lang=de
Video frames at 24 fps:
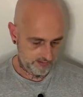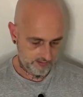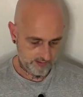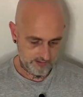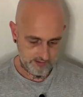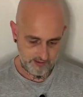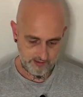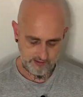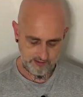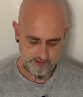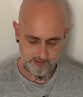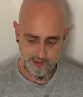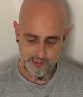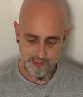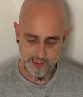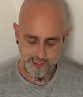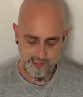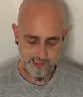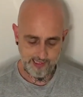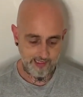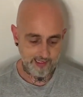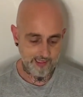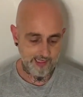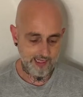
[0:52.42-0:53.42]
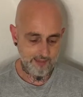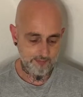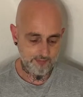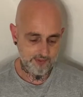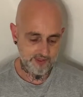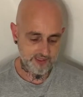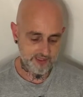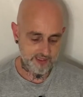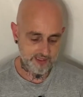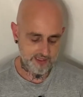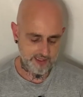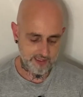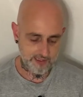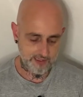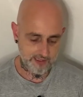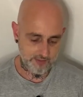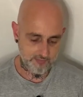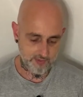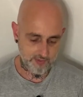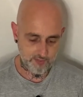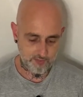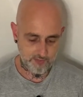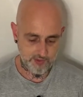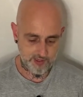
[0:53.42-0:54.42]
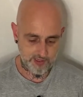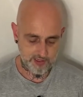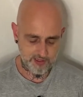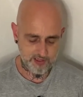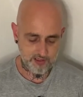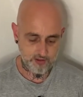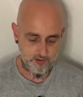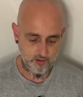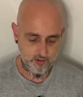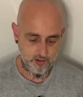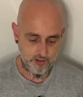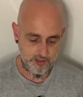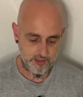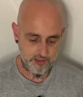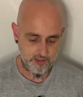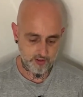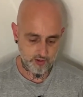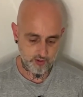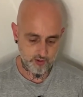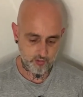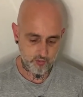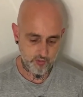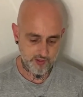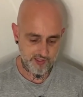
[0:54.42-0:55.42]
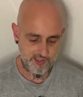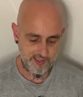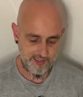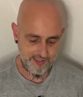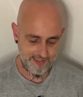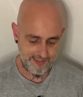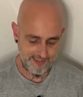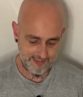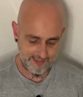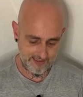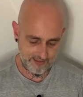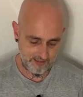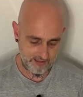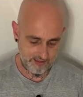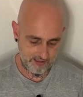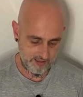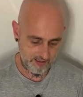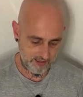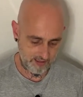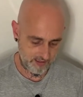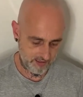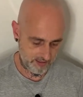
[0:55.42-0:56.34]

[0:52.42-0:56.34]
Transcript: hier eine kleine Klappsäge habe ich mir jetzt neu zugelegt.